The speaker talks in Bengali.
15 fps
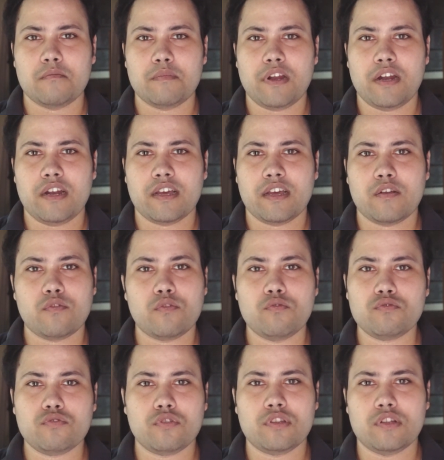বিড়ালটাকে আর কোনো
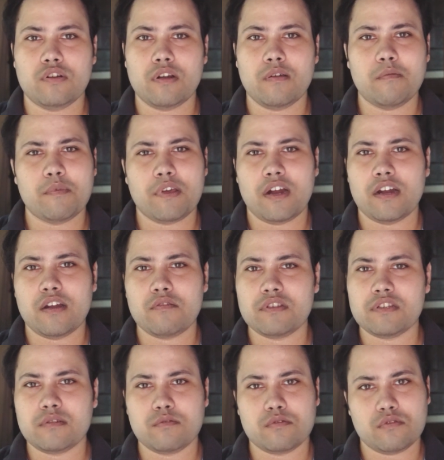উত্তর দিল না বিড়ালটাও
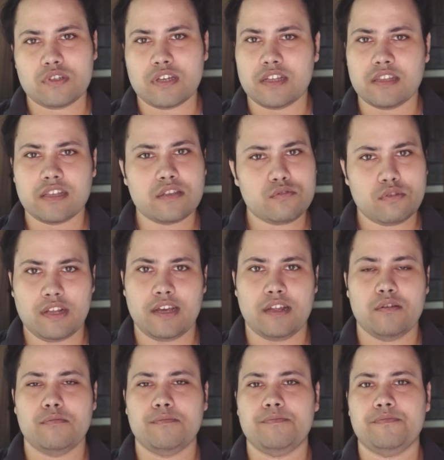নিজের মতো সেখান থেকে চলে
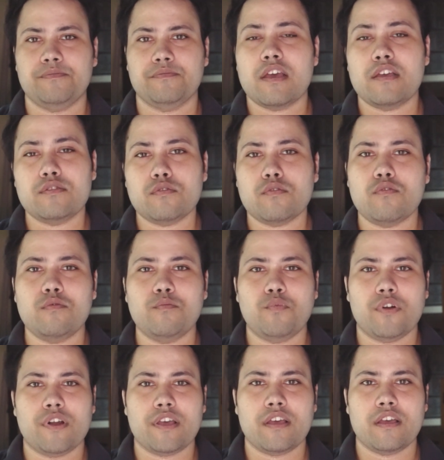গেল কিছুক্ষণ
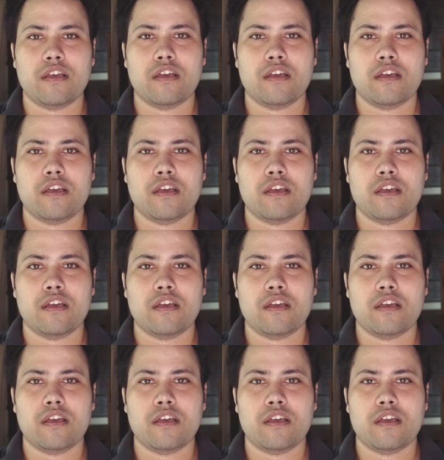পরে